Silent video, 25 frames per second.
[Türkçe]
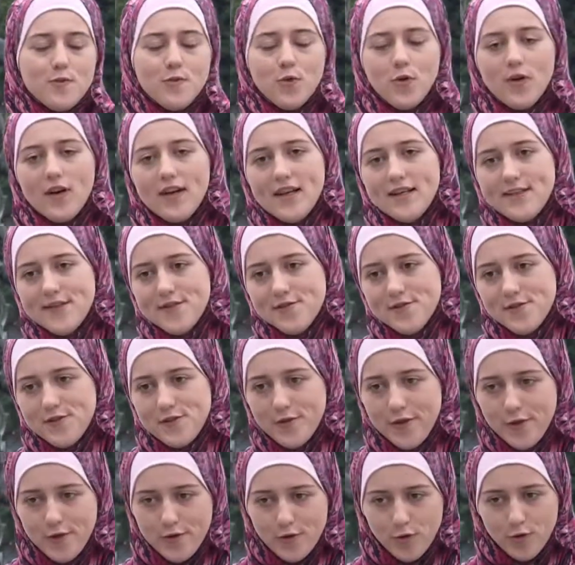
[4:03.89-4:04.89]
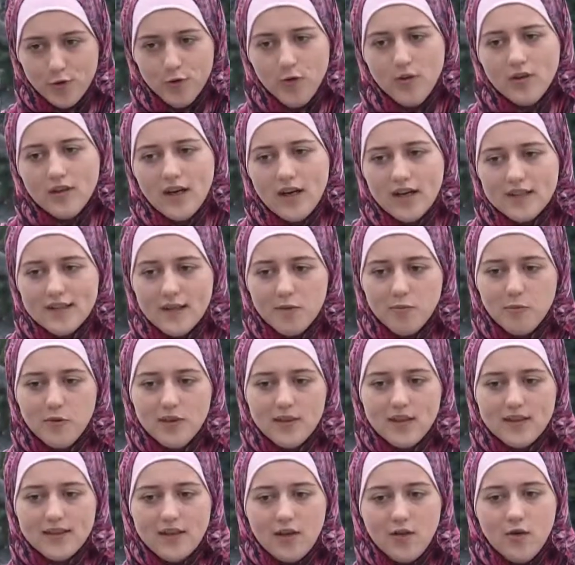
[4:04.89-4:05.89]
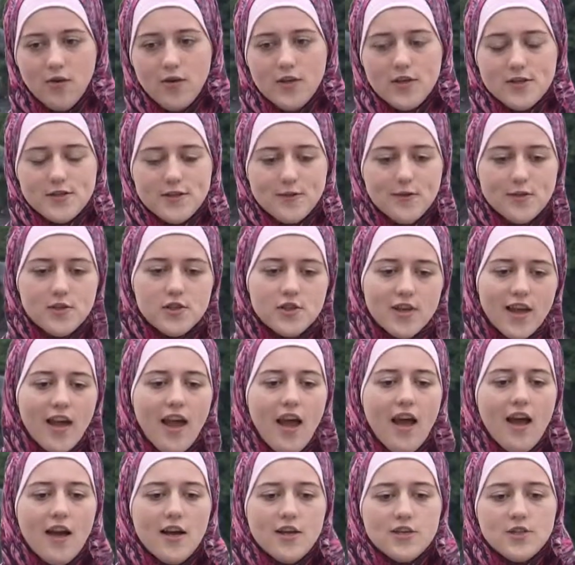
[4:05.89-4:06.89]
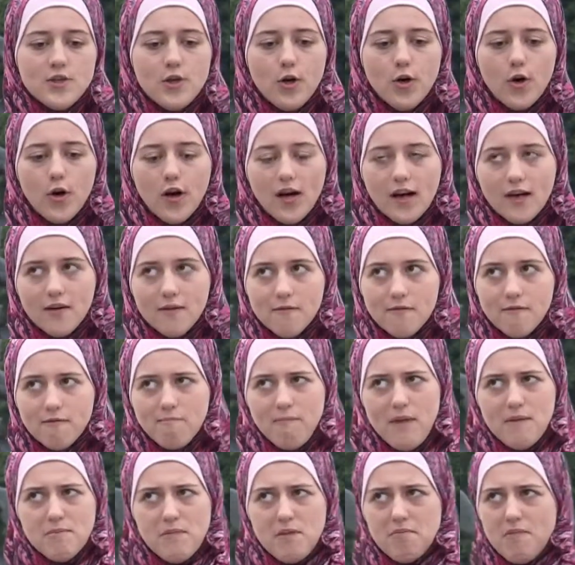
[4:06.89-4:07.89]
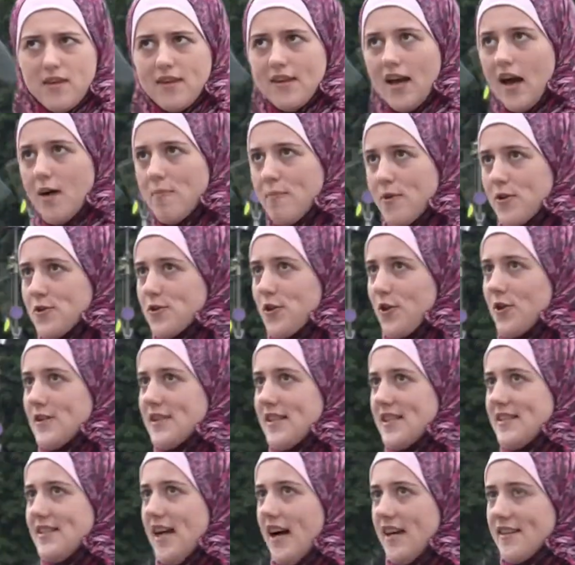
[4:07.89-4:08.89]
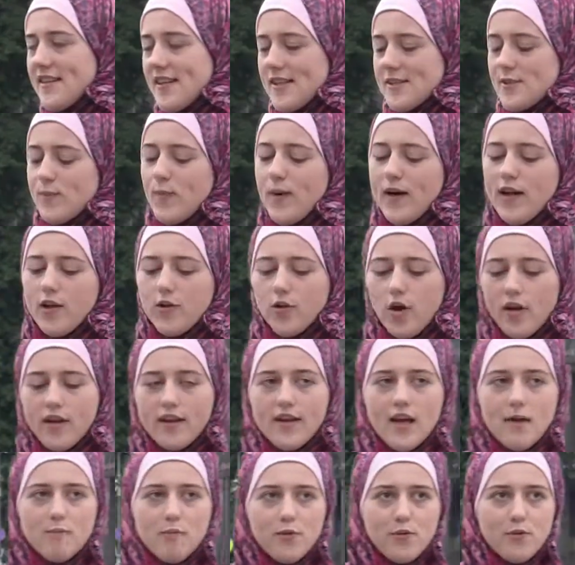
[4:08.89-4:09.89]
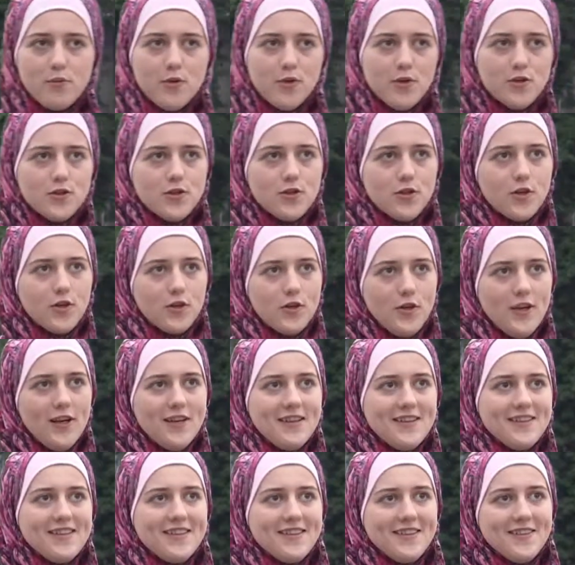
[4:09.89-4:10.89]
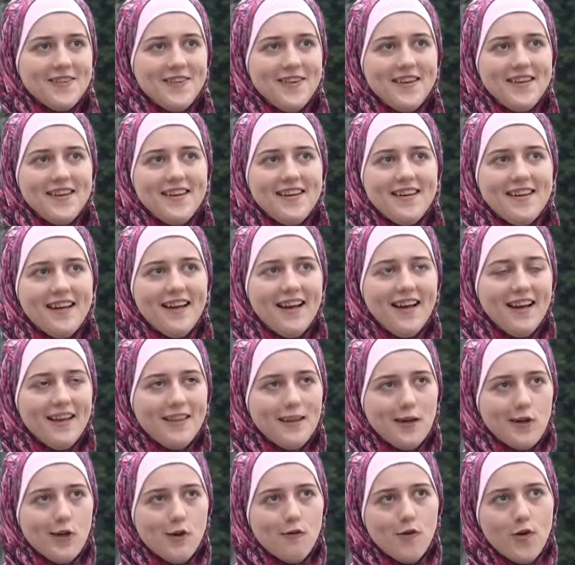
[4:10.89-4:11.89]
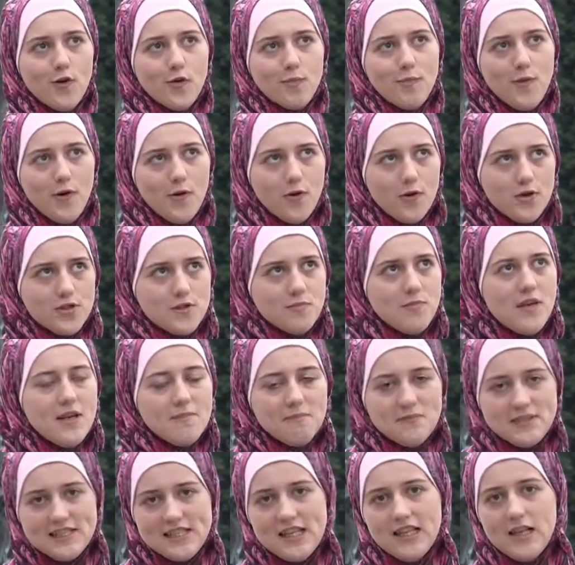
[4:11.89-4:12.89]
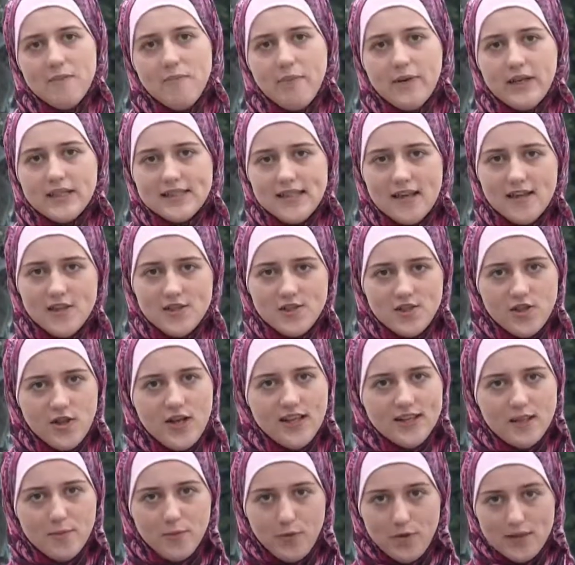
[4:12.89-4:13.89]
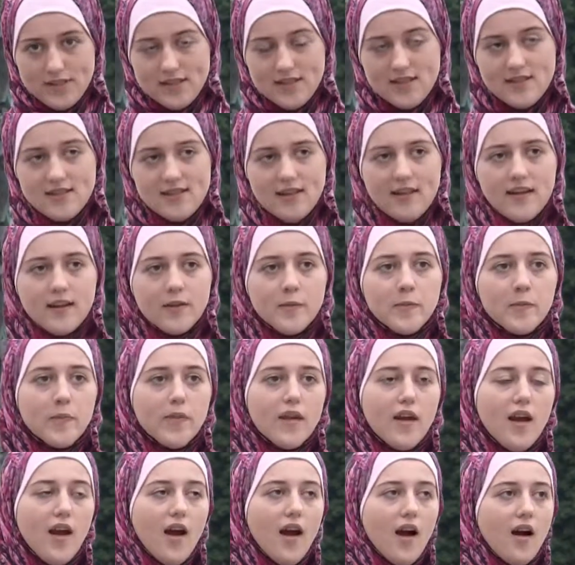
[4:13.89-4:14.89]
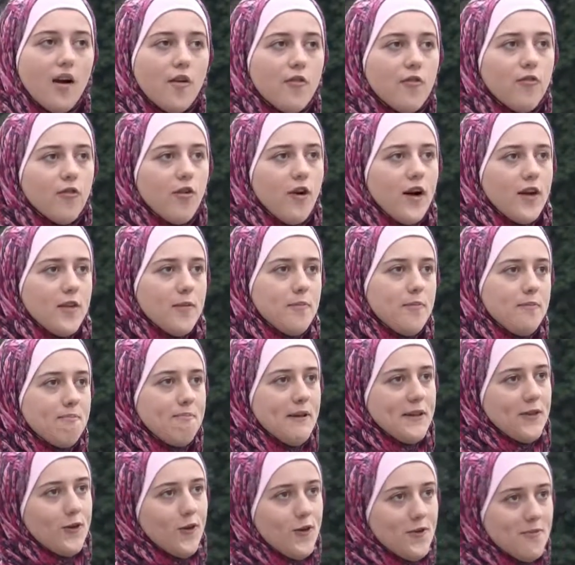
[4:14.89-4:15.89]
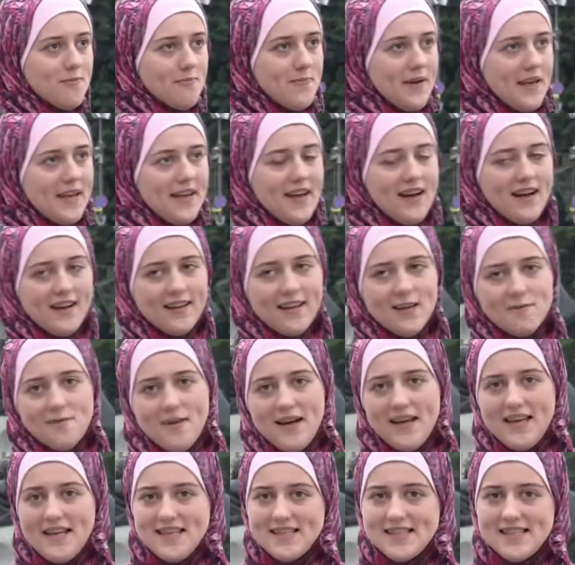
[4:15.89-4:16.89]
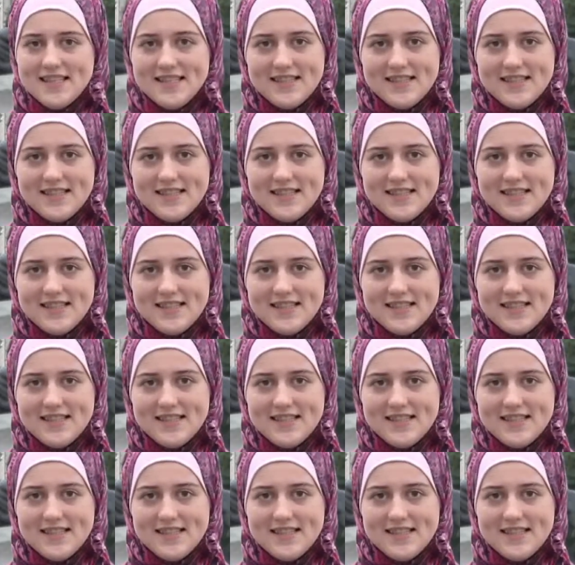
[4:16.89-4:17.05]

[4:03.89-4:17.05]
Mesela bir gidişim Noel bayramından birkaç gün öncesine denk gelmişti. Bilindiği gibi Noel bayramı Hristiyanlar için çok önemli bir bayram ve bu bayrama ait ilginç gelenek ve görenekler vardır.